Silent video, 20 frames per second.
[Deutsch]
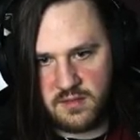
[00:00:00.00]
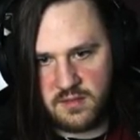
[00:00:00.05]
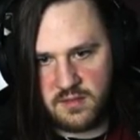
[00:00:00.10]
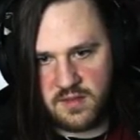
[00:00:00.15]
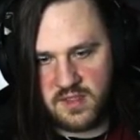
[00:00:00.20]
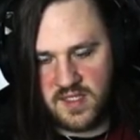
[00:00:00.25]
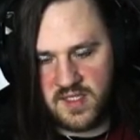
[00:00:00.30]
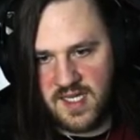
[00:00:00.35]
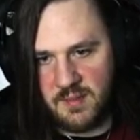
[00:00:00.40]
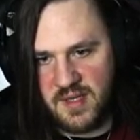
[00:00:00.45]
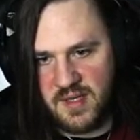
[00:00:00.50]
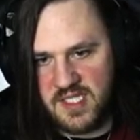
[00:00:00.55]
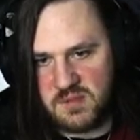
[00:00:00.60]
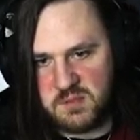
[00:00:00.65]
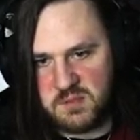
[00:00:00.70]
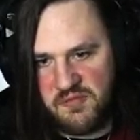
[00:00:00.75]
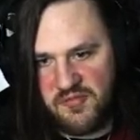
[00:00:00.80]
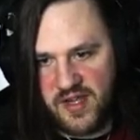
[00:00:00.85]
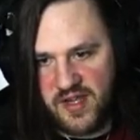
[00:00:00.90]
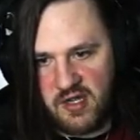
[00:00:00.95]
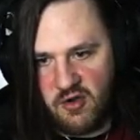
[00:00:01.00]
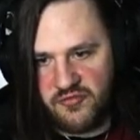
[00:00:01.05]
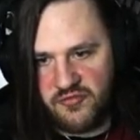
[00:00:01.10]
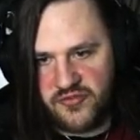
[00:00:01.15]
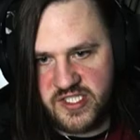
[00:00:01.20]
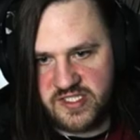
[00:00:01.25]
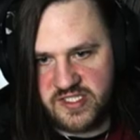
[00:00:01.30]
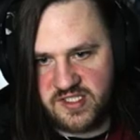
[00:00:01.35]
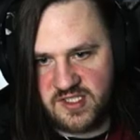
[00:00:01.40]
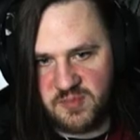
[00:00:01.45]
Die kann man nicht mehr verkaufen, die
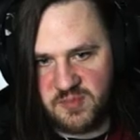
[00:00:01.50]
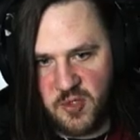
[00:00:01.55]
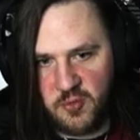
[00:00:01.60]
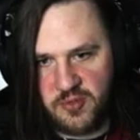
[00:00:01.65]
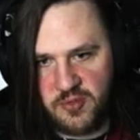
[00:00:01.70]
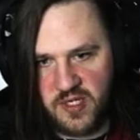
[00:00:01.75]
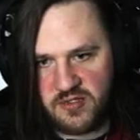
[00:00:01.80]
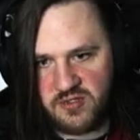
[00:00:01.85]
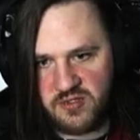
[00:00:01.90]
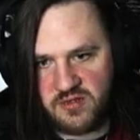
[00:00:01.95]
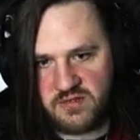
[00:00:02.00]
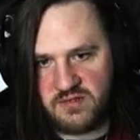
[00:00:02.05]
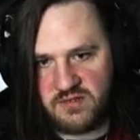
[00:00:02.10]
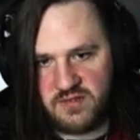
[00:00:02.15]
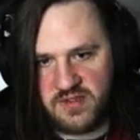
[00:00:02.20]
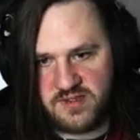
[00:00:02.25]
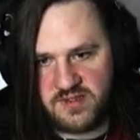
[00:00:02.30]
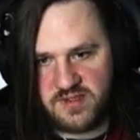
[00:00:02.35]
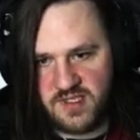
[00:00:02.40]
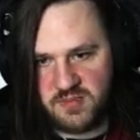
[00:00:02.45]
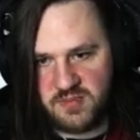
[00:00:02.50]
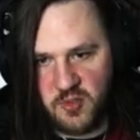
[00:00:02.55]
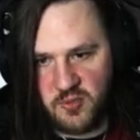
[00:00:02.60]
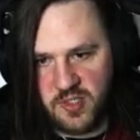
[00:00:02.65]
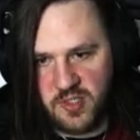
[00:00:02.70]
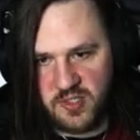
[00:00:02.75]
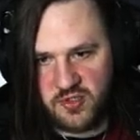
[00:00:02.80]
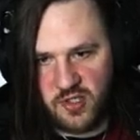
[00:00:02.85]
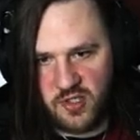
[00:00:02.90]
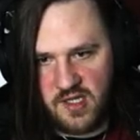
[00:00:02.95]
ist nicht mehr 100, die ist nicht mehr
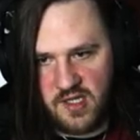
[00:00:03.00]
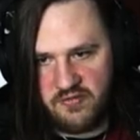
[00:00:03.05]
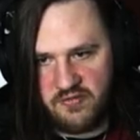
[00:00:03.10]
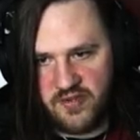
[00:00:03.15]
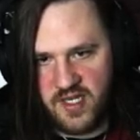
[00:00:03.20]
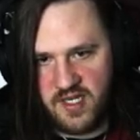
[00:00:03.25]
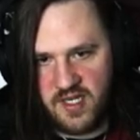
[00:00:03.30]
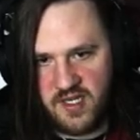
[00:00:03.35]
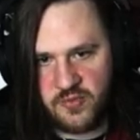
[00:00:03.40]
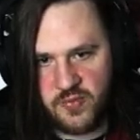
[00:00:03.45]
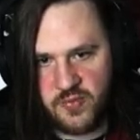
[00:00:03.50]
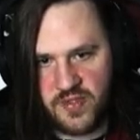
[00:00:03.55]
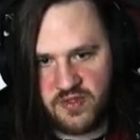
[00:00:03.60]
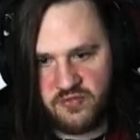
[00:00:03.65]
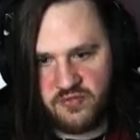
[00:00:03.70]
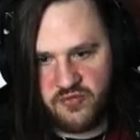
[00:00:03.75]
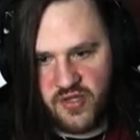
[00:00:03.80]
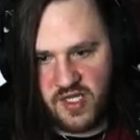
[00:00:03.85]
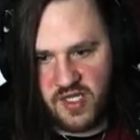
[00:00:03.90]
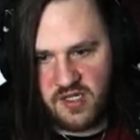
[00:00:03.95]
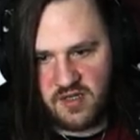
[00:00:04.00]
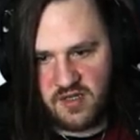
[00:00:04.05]
100 Dollar wert. What the fuck?